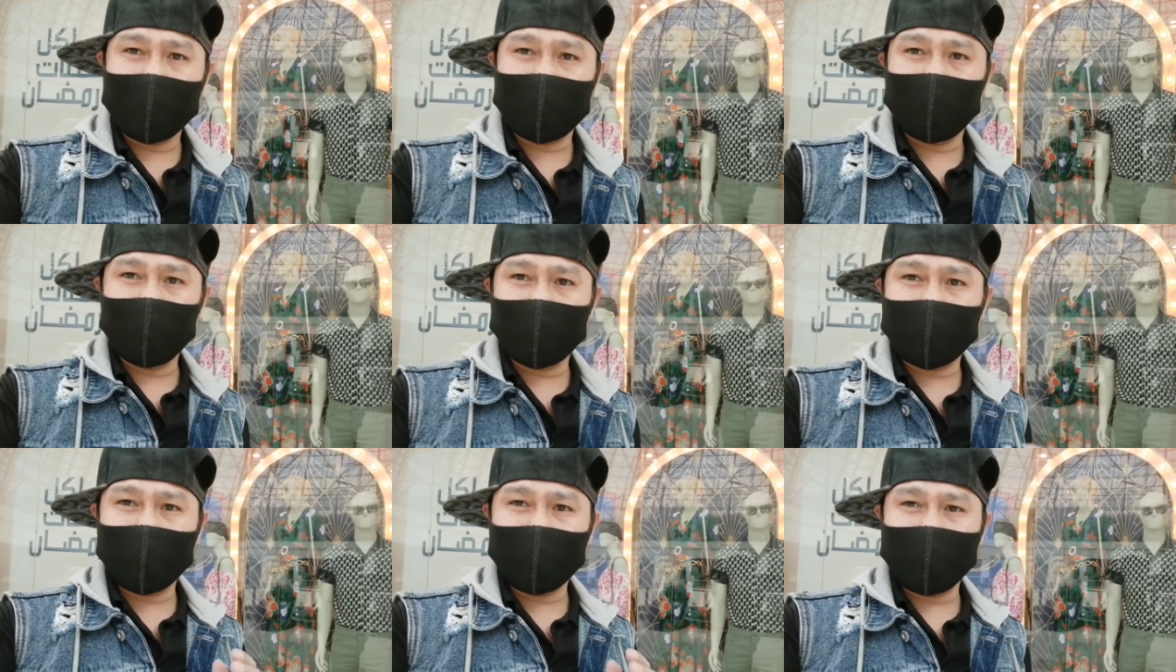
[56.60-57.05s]

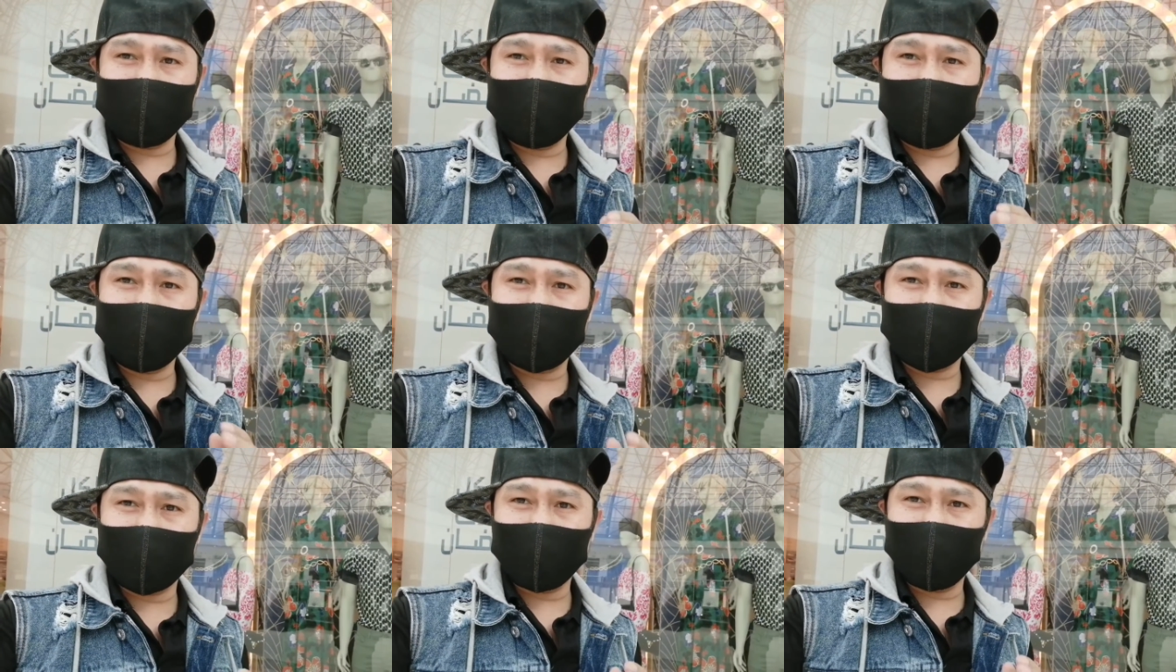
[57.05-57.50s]
naturang
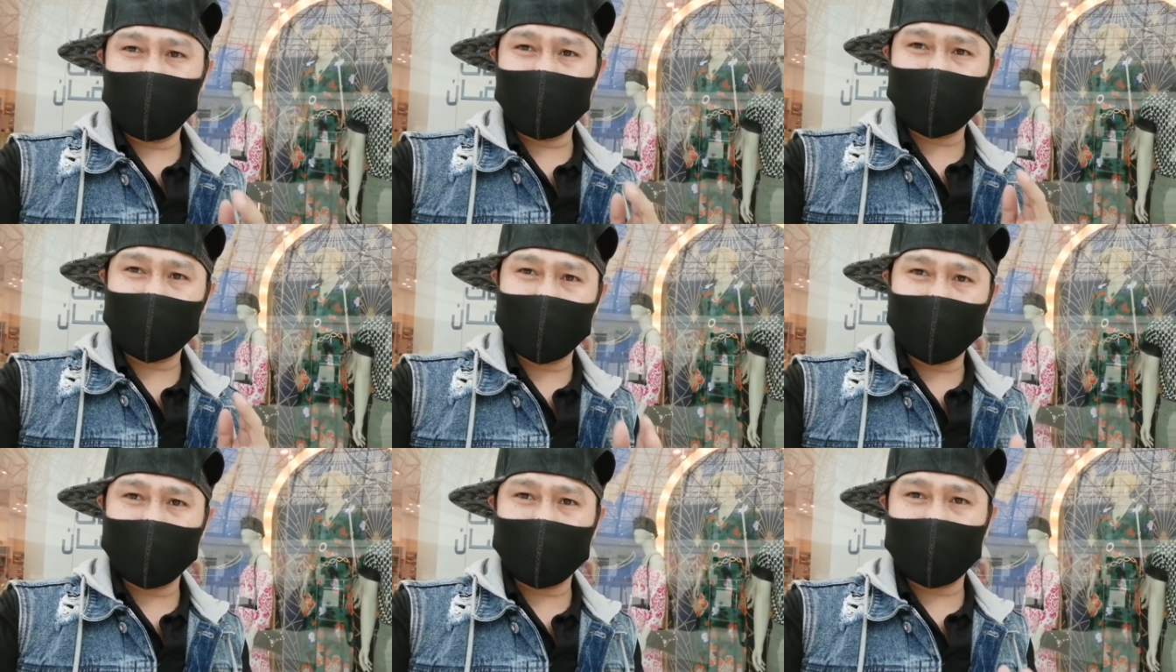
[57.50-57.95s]
uh,
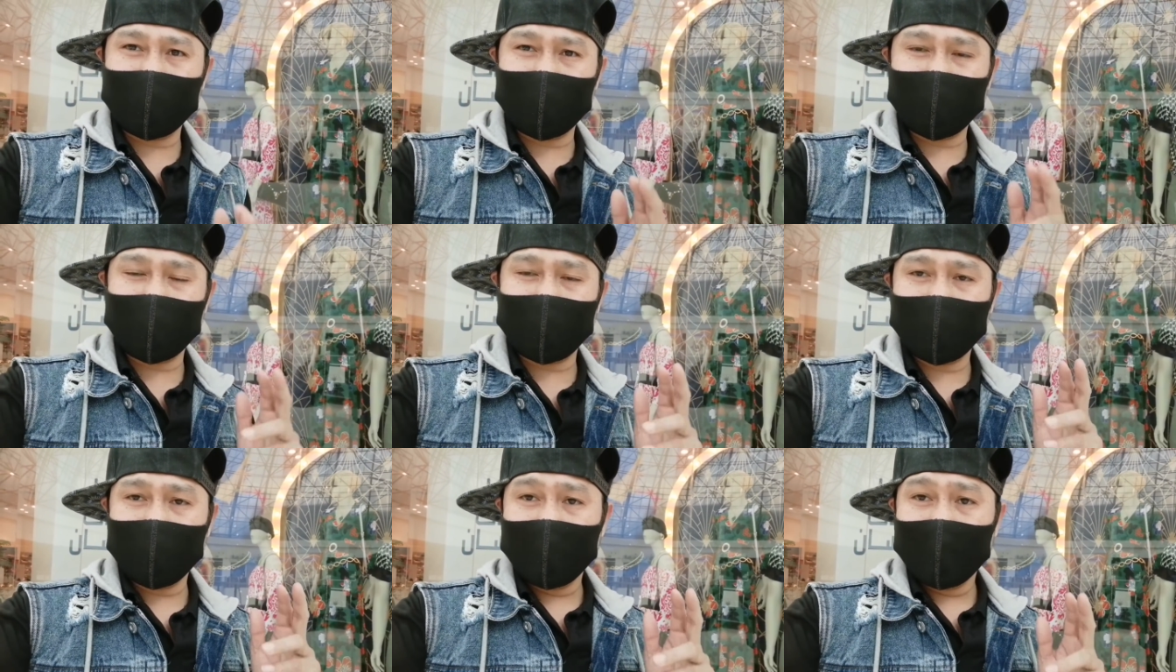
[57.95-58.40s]
interview kay
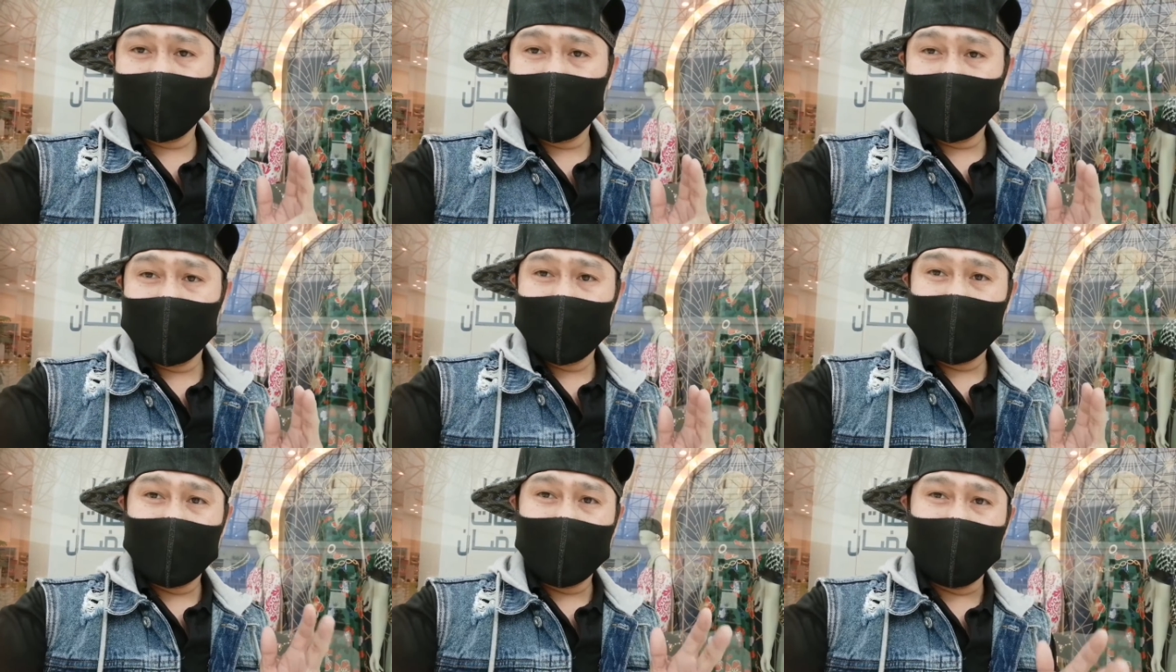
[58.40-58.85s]
uh,
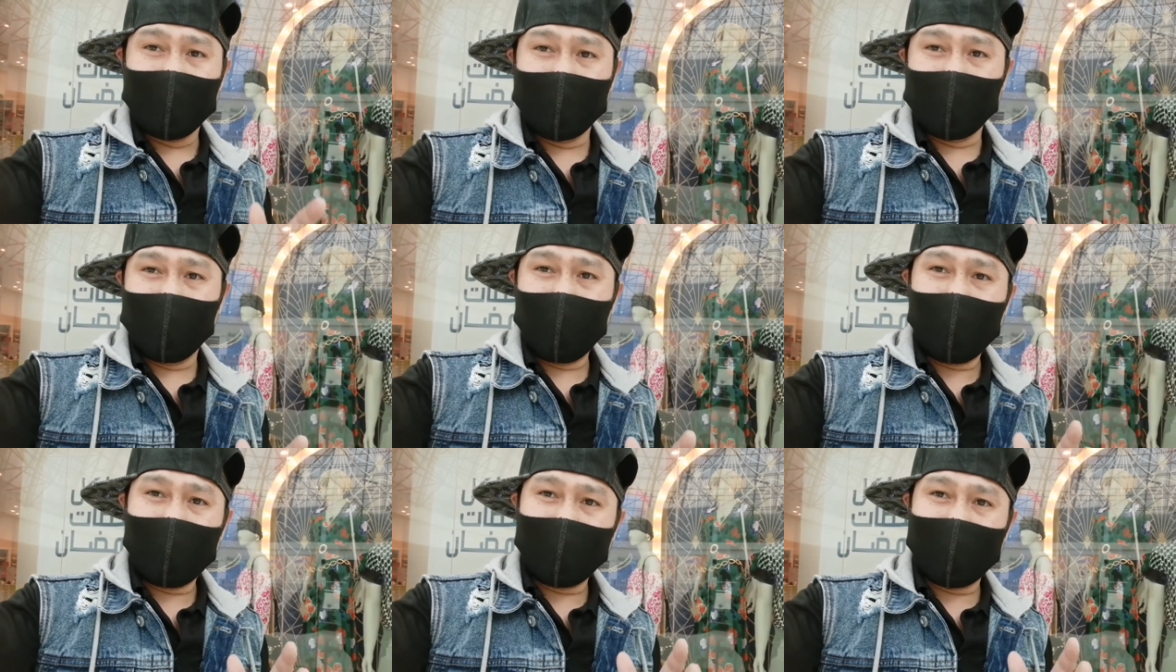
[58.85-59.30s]

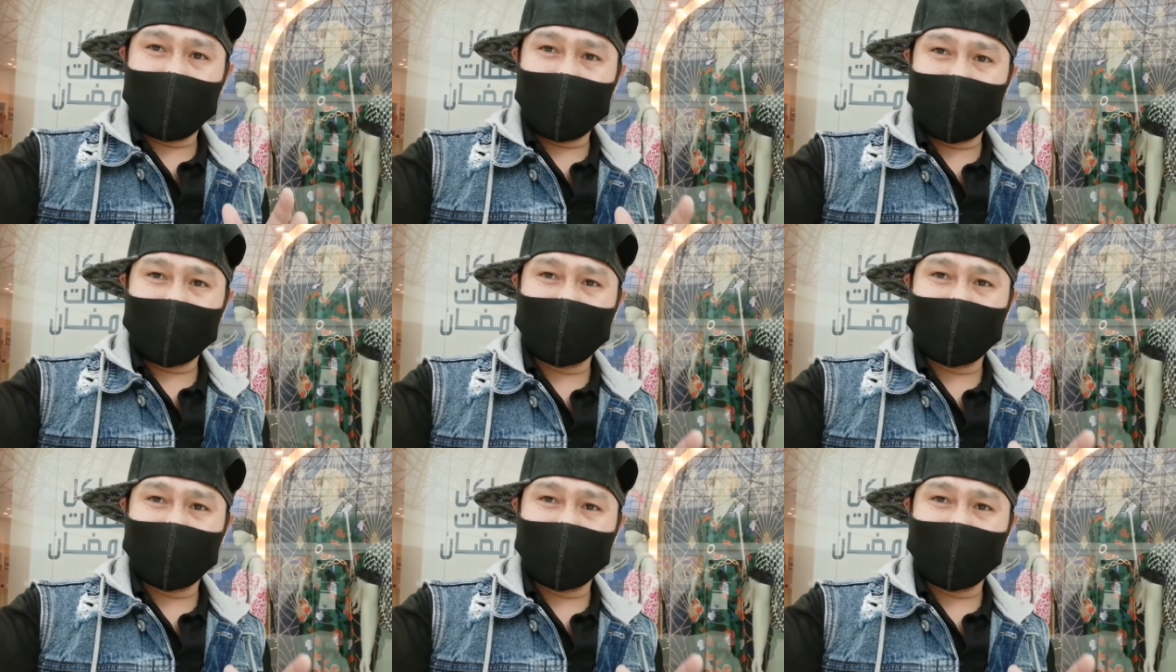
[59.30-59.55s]
Badong